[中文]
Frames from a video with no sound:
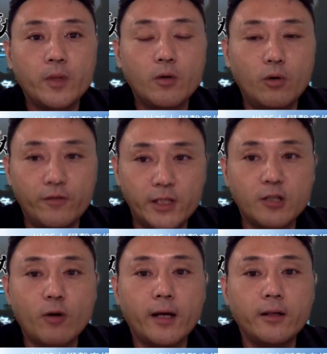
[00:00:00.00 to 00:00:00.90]
或粉丝
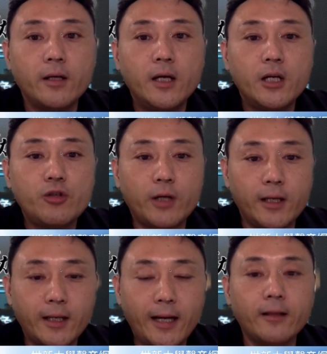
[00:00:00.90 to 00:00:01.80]
团，就可以
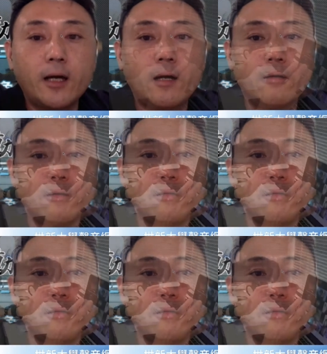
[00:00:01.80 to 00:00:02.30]
看到